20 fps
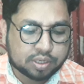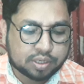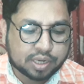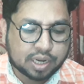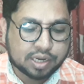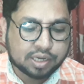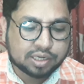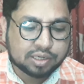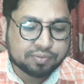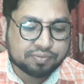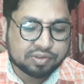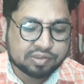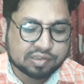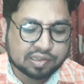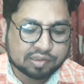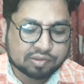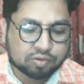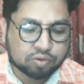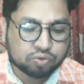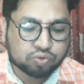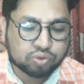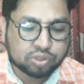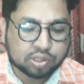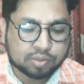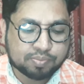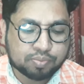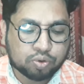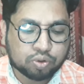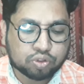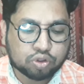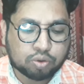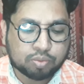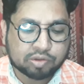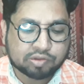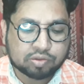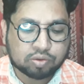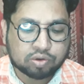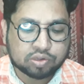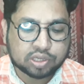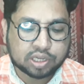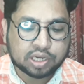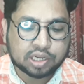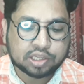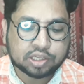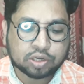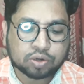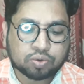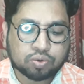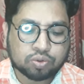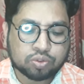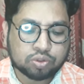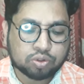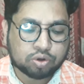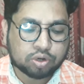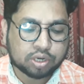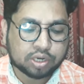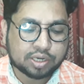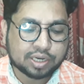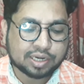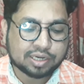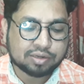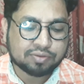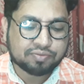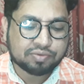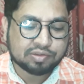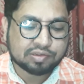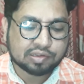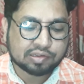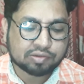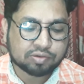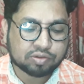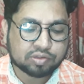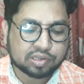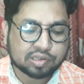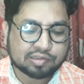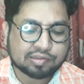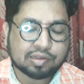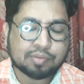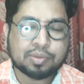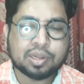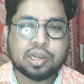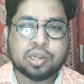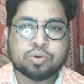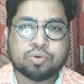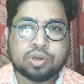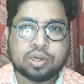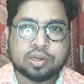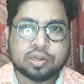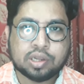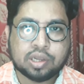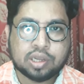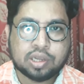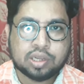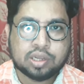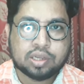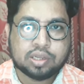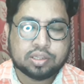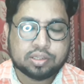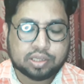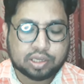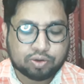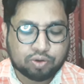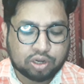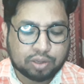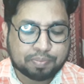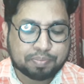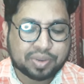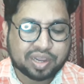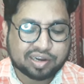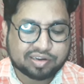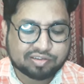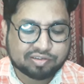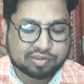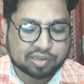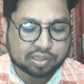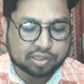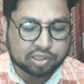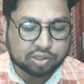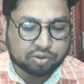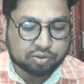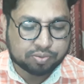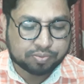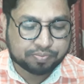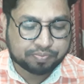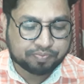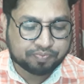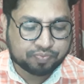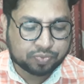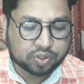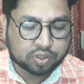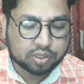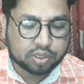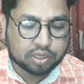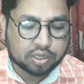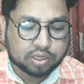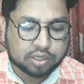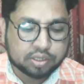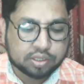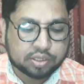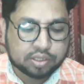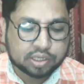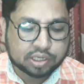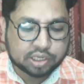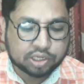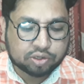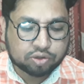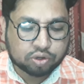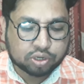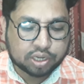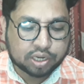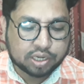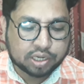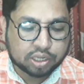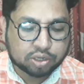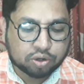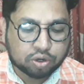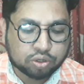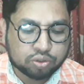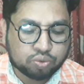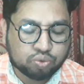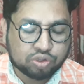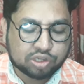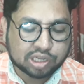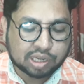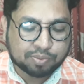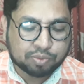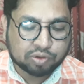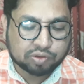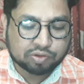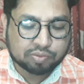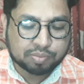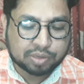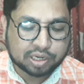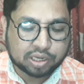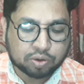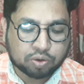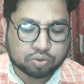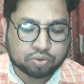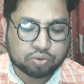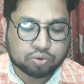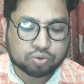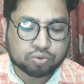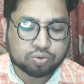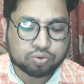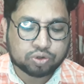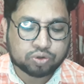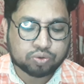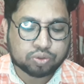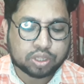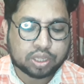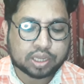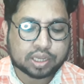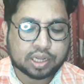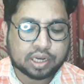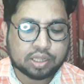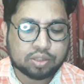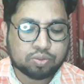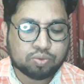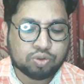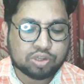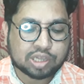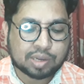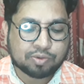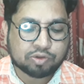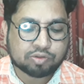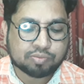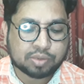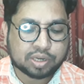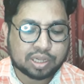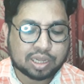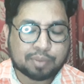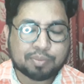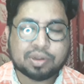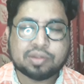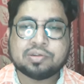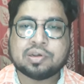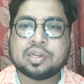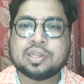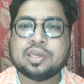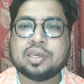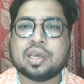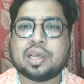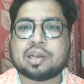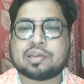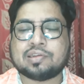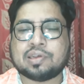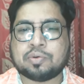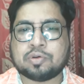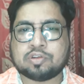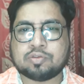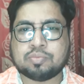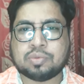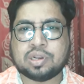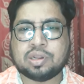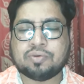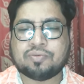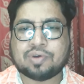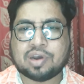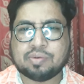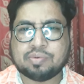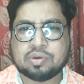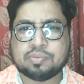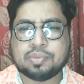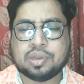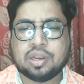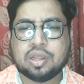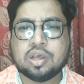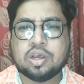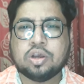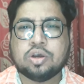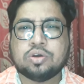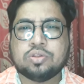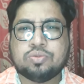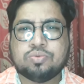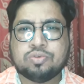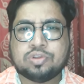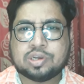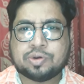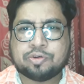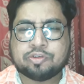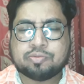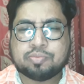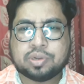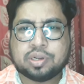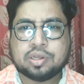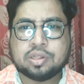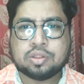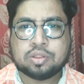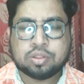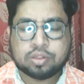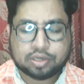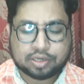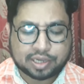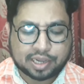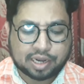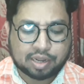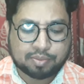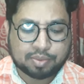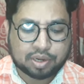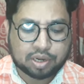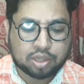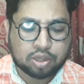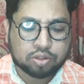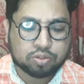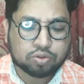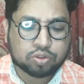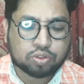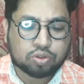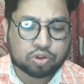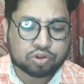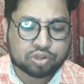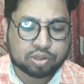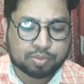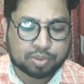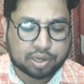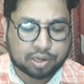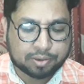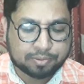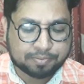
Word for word: ডেন্টিফিসেস ওষুধের ভৌত অবস্থা অনুযায়ী নিচের কোন ধরনের ডেন্টিফিসেস হচ্ছে সেমি লিকুইড যেগুলি প্যাডস জাতীয় চিকিৎসকের নিকট দুই চামচ মানে কতটুকু ওষুধ এখানে দুই চামচ মানে আমরা জানি এক চামচ মানে ফাইভ এম এল দু চামচ মানে টেন এম তো দশ এম